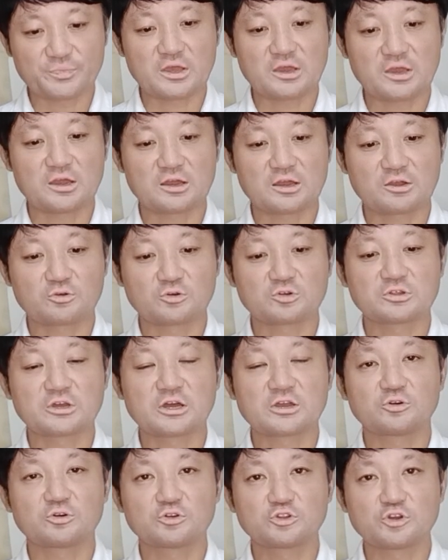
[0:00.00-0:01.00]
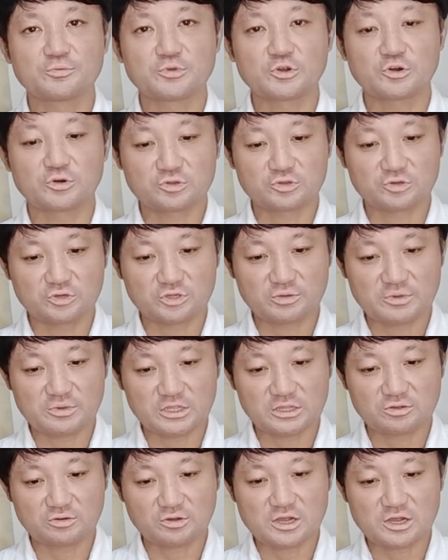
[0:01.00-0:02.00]
えー、コロナ用の病棟の
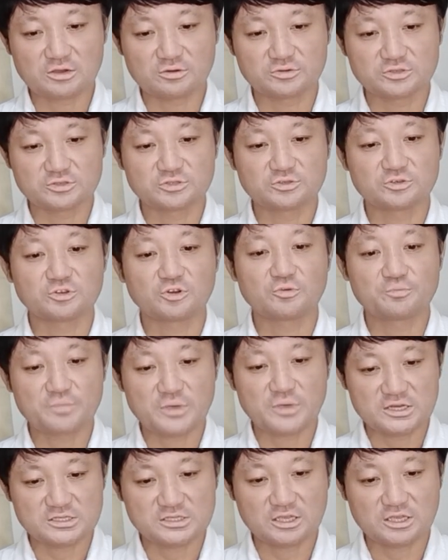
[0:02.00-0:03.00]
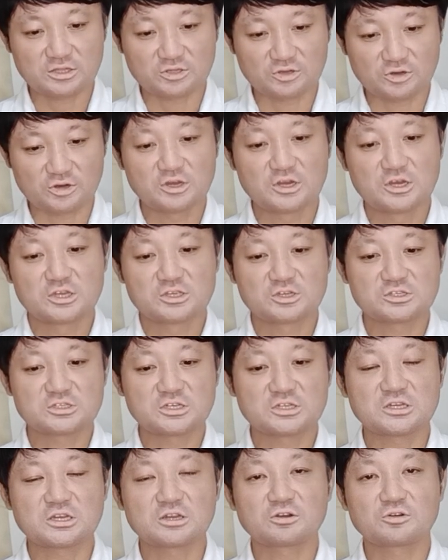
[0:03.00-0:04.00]
ベッドが54%、そし
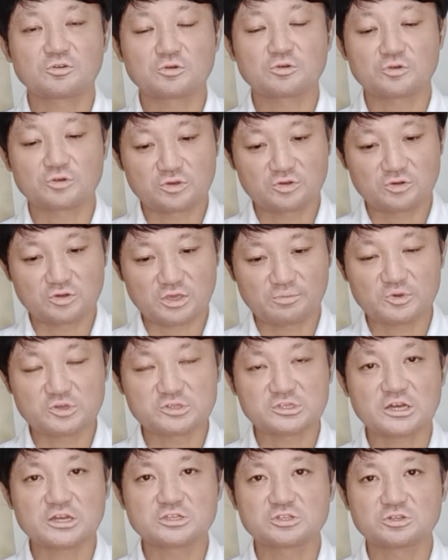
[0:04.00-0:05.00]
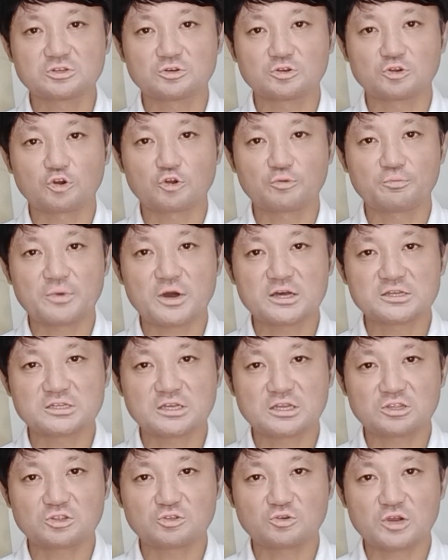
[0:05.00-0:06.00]
て人工呼吸器も
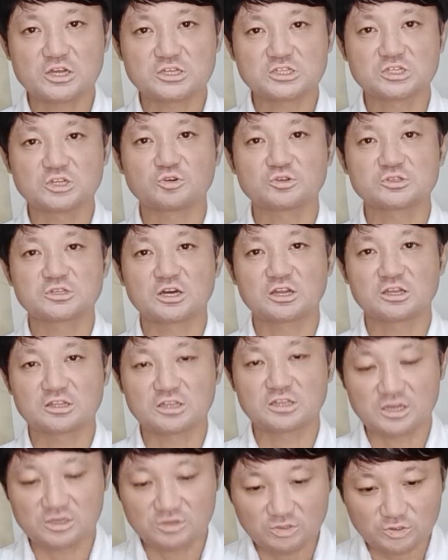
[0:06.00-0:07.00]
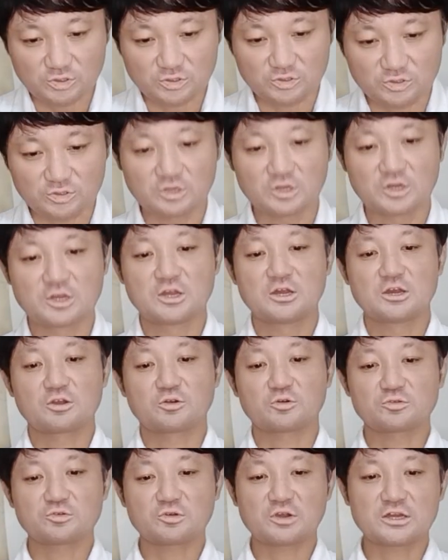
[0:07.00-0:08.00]
36%が使用されているという
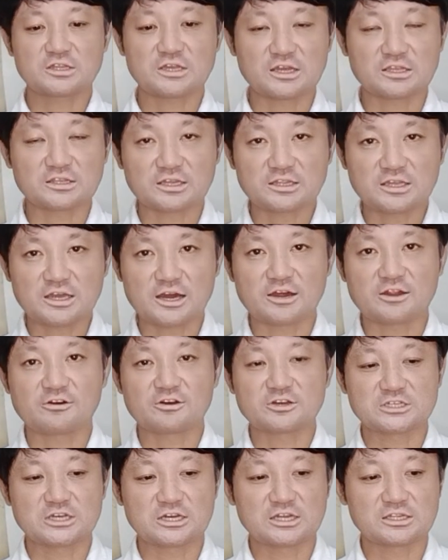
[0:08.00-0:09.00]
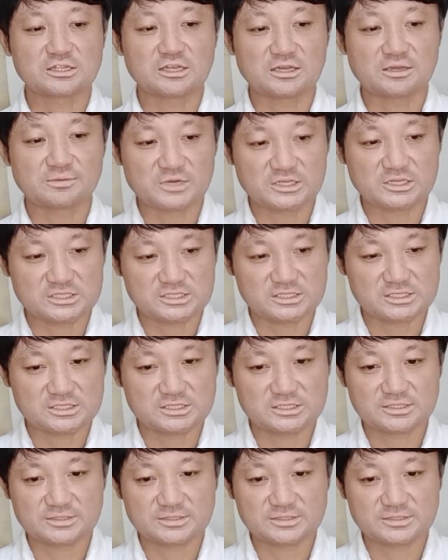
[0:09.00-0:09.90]
ことがデータで表されています。